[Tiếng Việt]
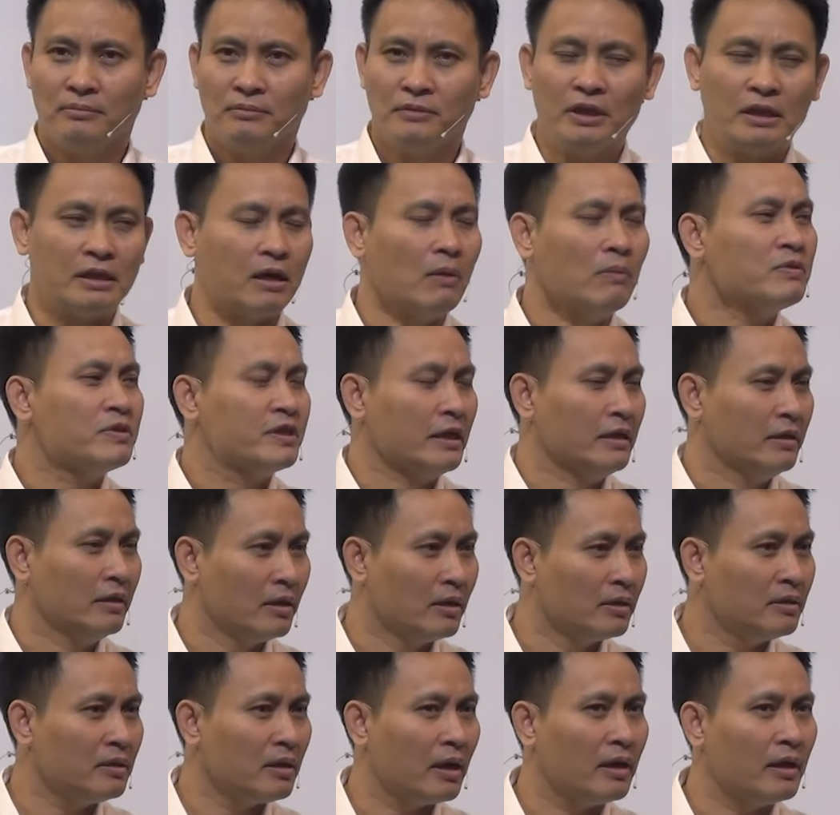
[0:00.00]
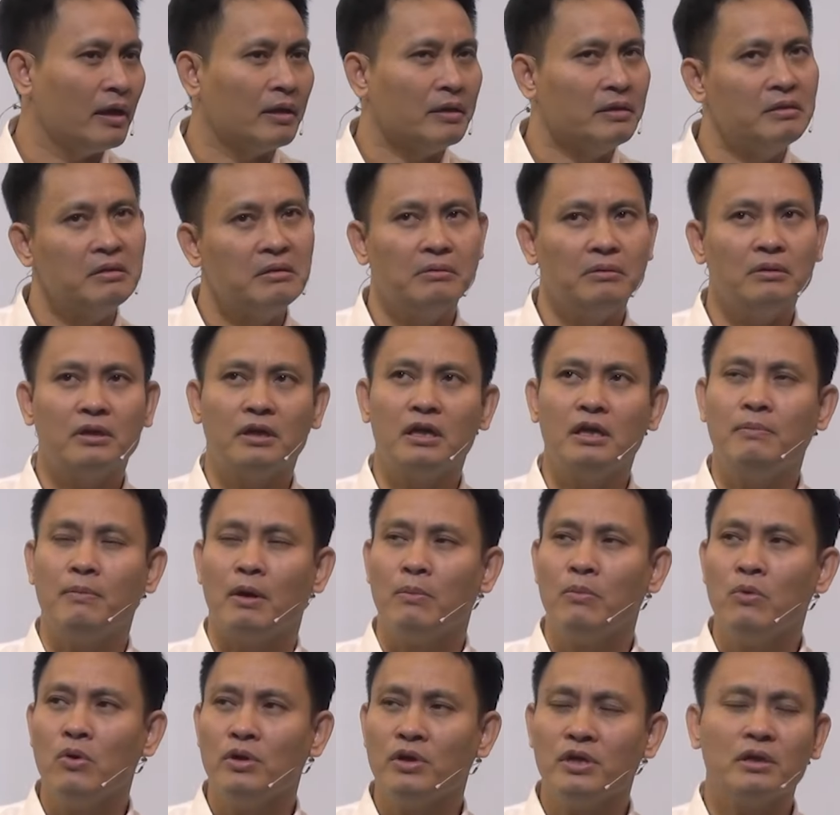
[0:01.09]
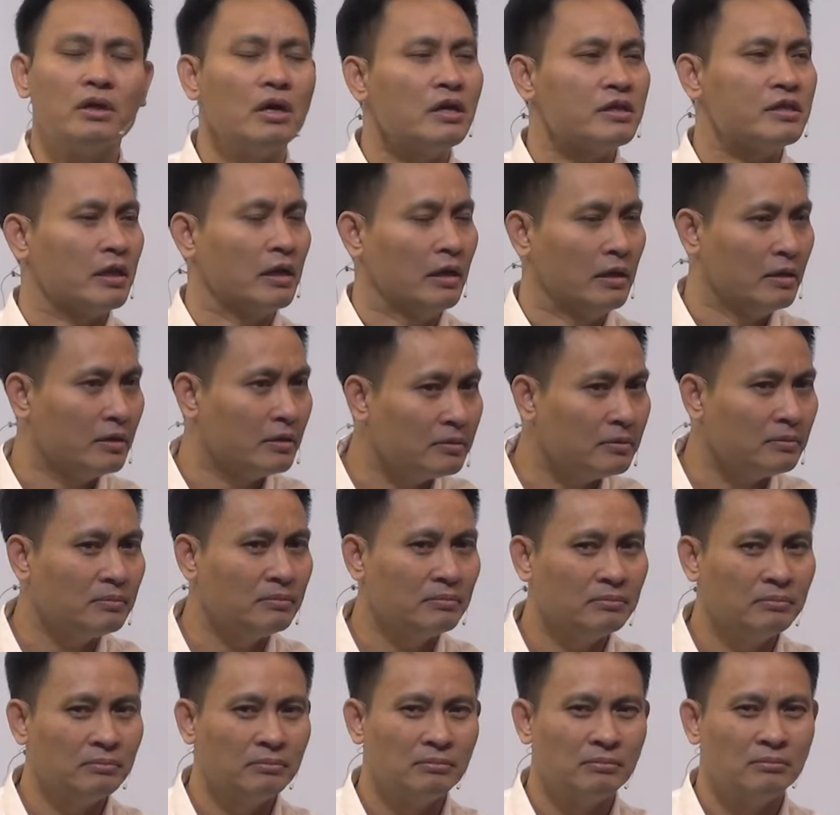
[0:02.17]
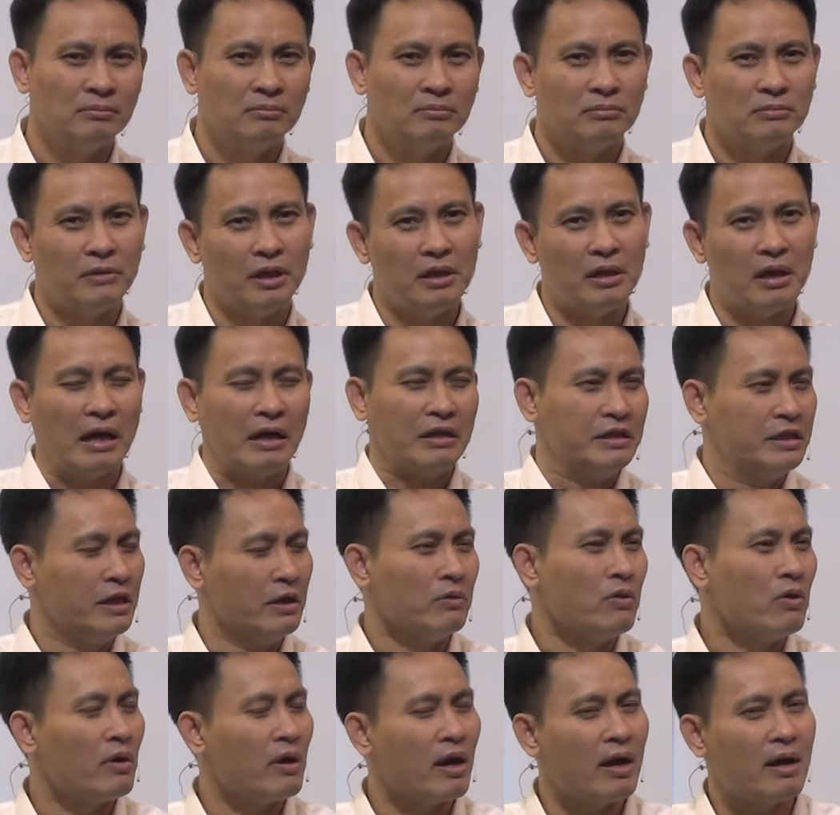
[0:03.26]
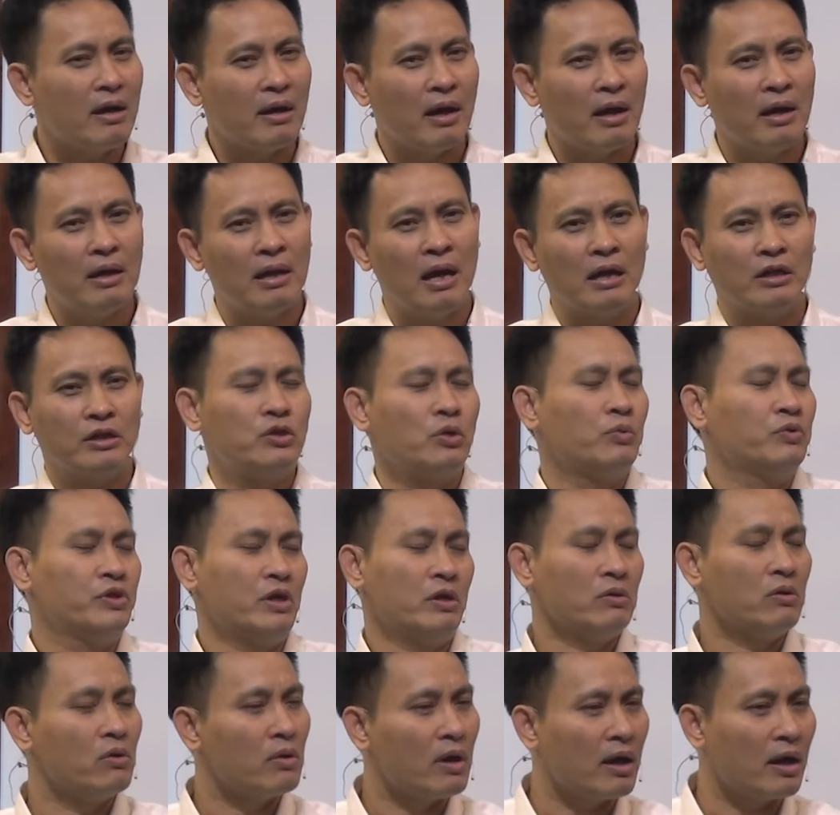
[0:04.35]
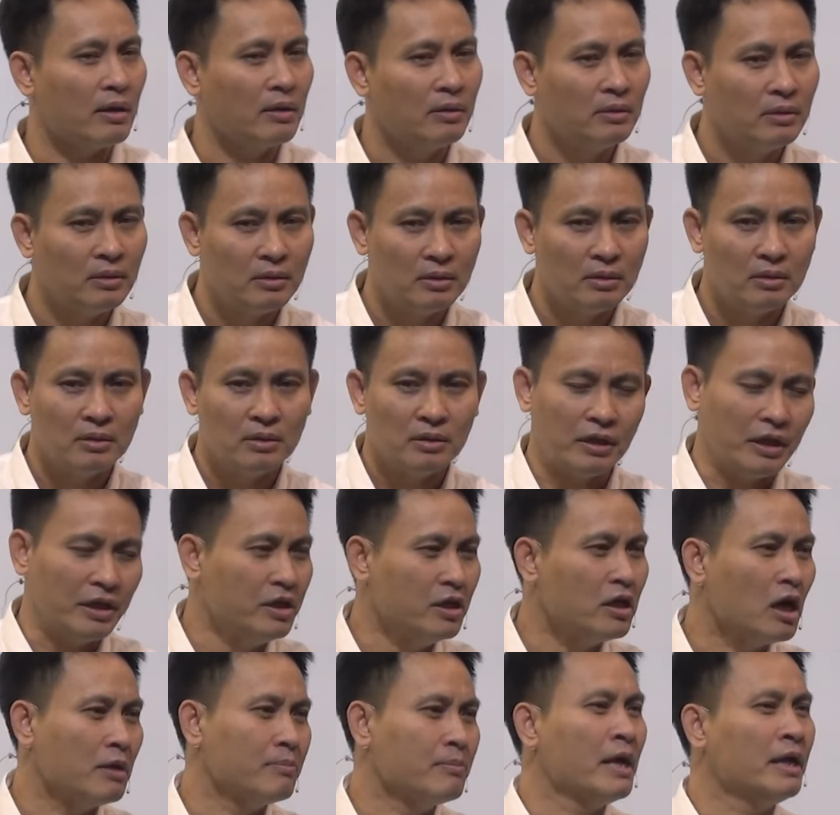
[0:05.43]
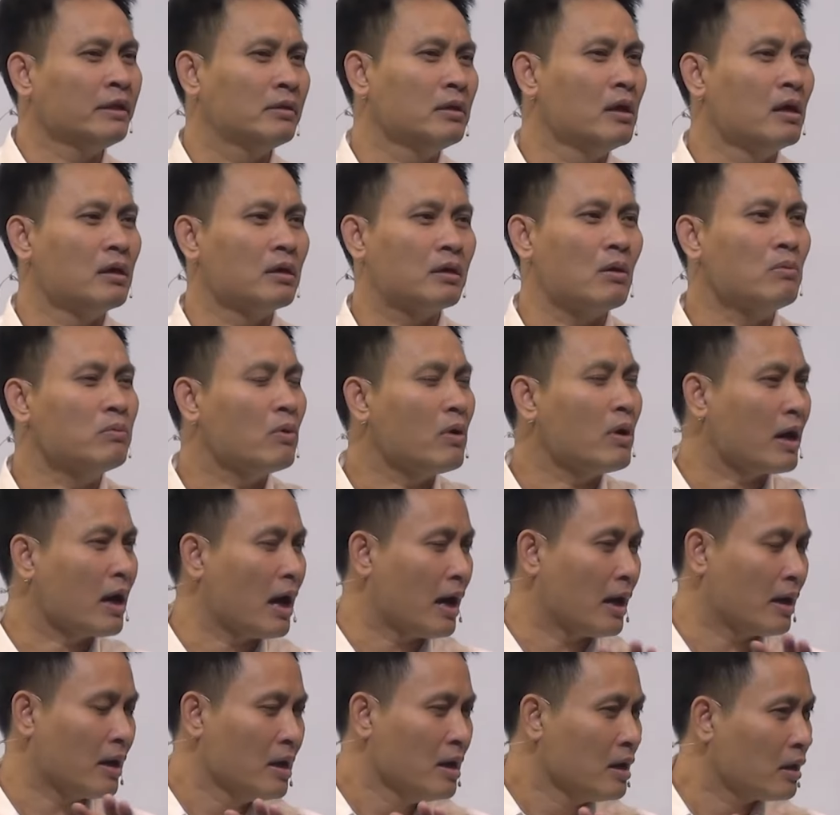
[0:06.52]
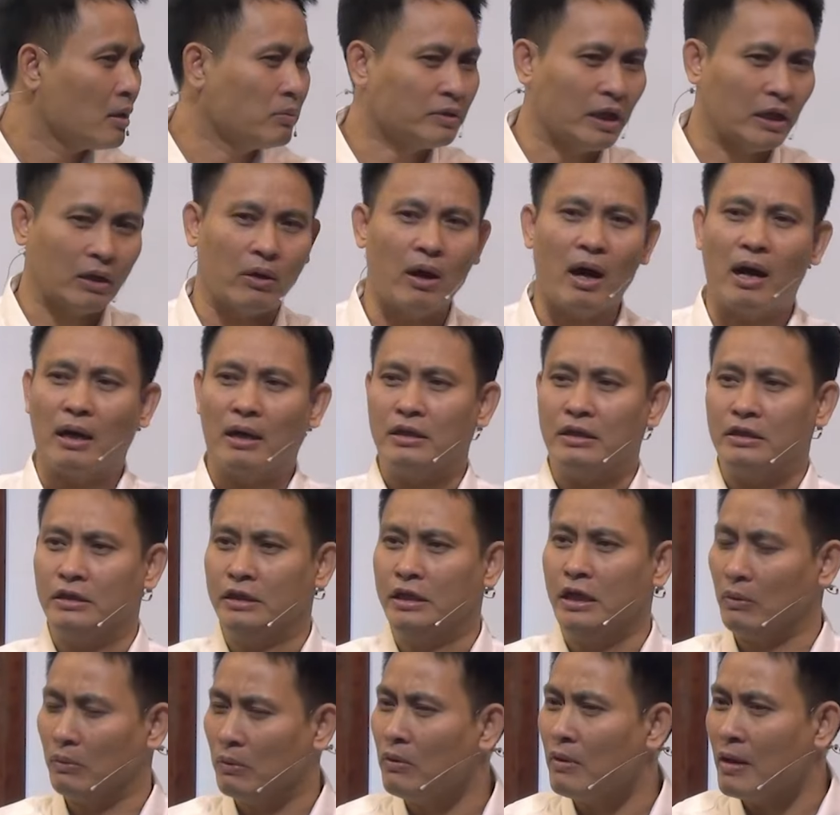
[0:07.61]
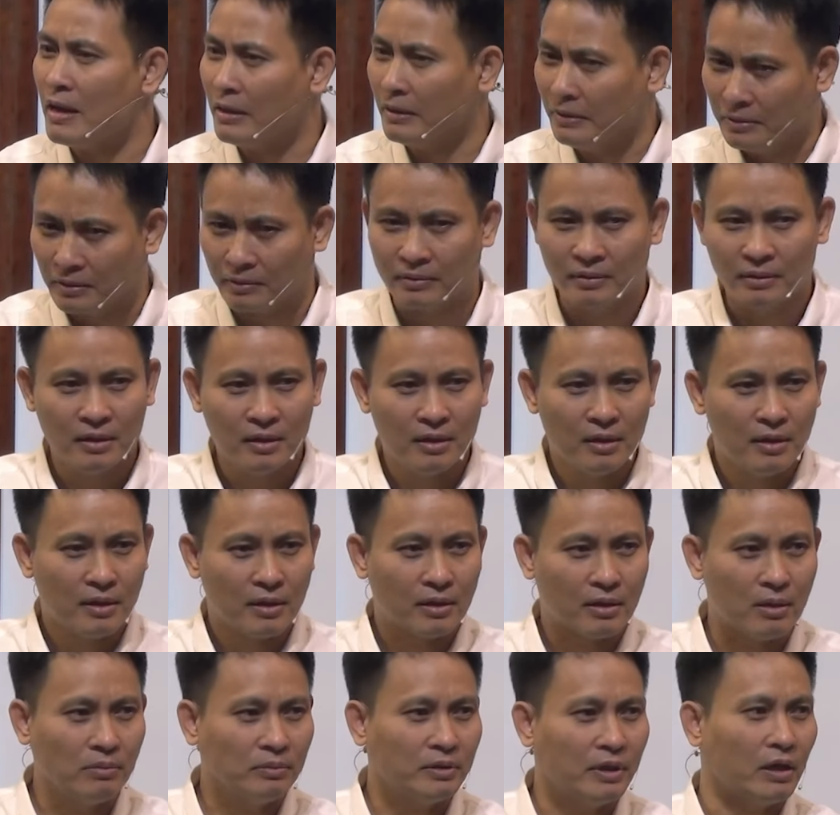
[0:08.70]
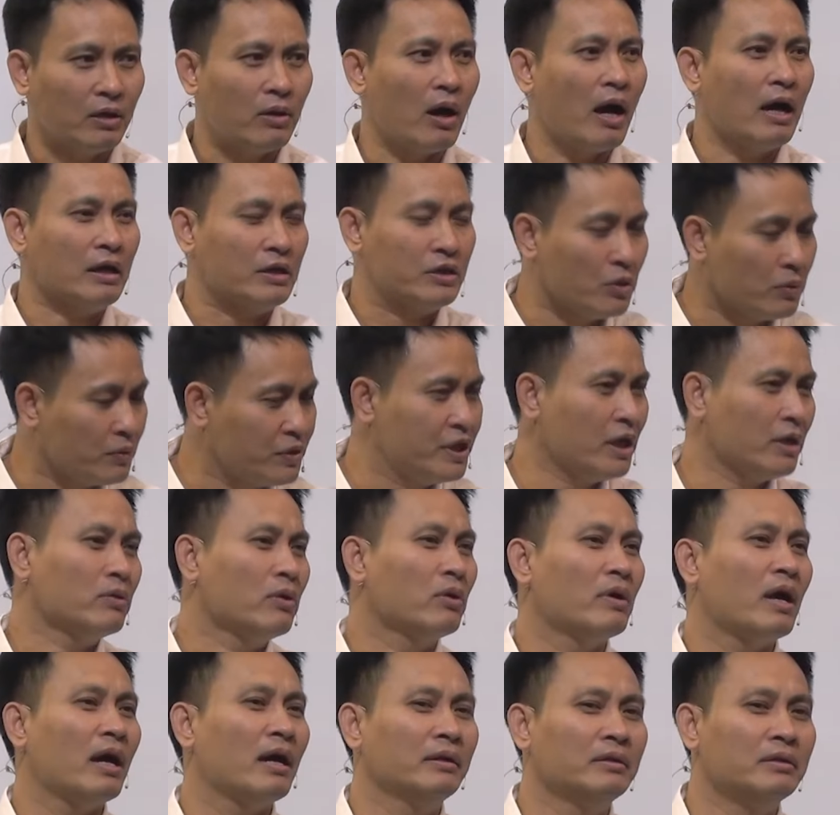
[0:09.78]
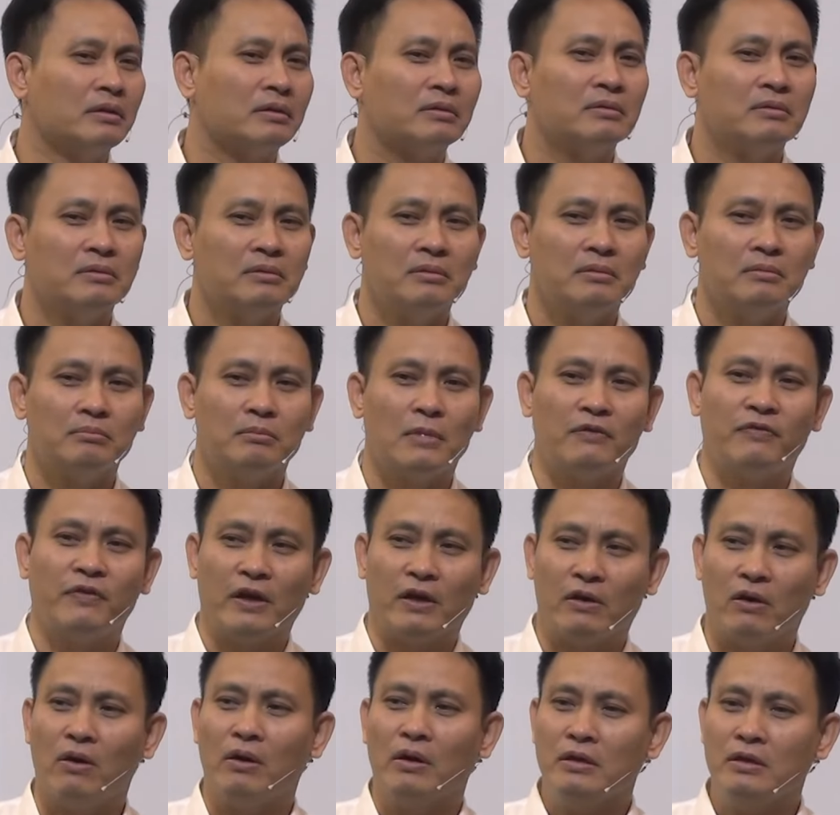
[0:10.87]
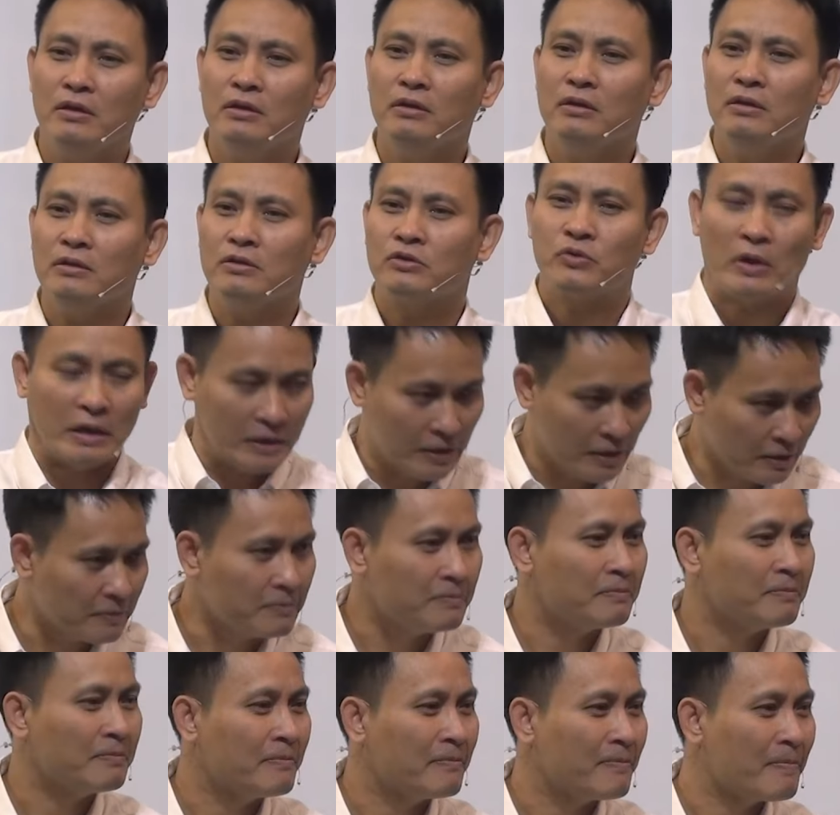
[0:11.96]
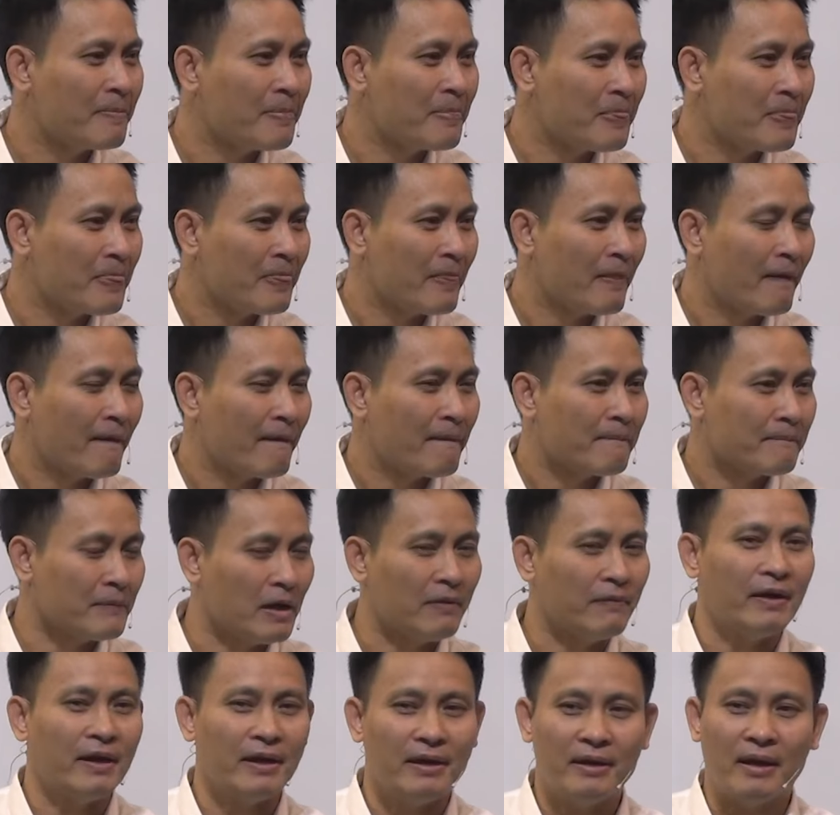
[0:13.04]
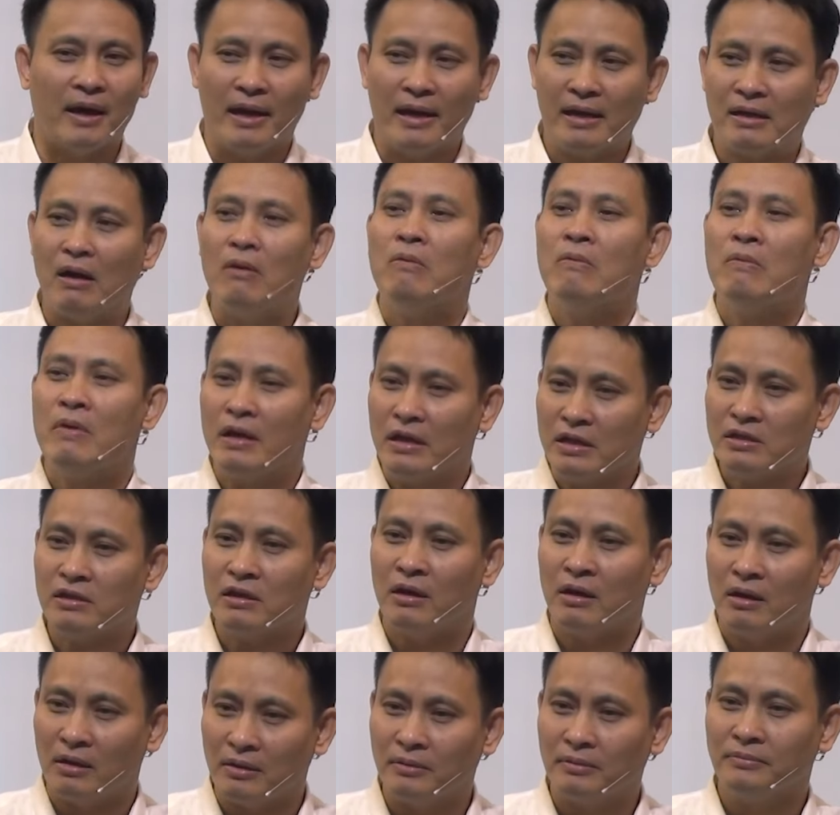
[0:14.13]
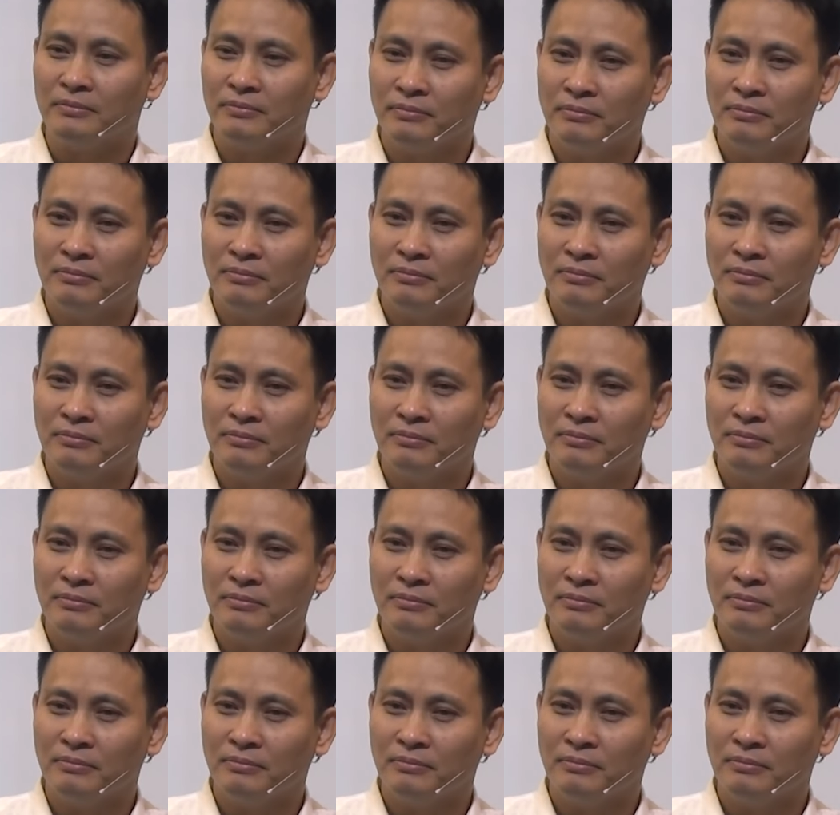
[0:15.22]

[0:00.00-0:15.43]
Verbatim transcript: những công trình lớn hay là những khi mà mua những cơ sở lớn thì hàng triệu đô la hay là hàng chục triệu đô la thì những người bình thường không có cả không thể có hàng triệu đô la được không thể có hàng chục triệu đô la được mà phải có những doanh nhân bởi vậy hãy cầu nguyện cho họ